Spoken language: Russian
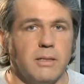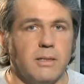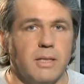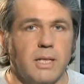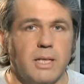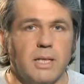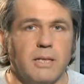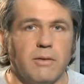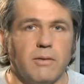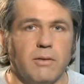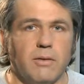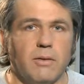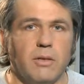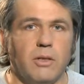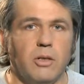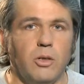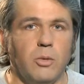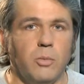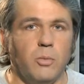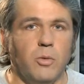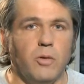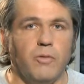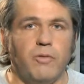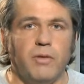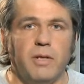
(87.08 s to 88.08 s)
заговор,
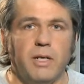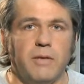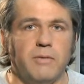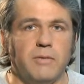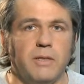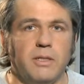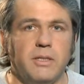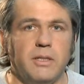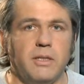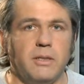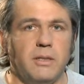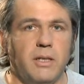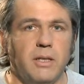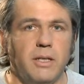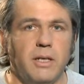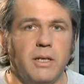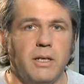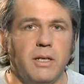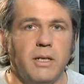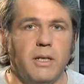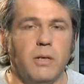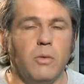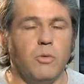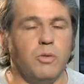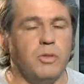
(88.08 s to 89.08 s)
любовь, ревность,
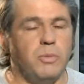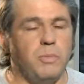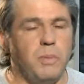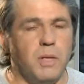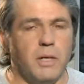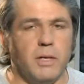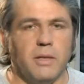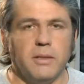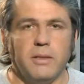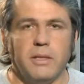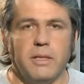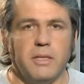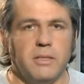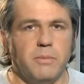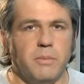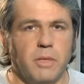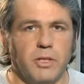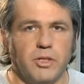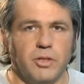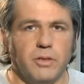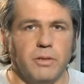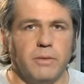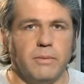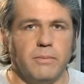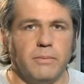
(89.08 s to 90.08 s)
интриги – успех
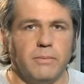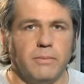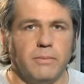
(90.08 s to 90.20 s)
неизбежен.